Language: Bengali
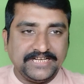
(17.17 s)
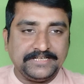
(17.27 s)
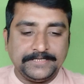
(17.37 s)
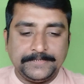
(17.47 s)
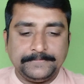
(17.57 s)

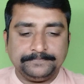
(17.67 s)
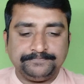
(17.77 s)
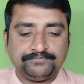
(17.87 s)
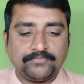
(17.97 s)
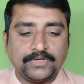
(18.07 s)
এটি
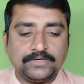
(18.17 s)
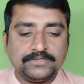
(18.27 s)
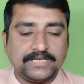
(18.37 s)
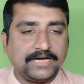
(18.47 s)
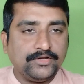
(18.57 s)

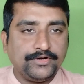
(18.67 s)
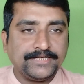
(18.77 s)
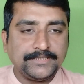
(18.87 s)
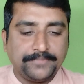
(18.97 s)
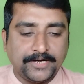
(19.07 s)
চাকরি
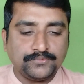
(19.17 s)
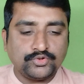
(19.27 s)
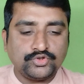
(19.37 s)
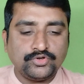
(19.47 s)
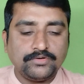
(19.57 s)
হয়েছে পাঁচ
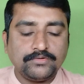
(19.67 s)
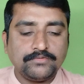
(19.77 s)
বছর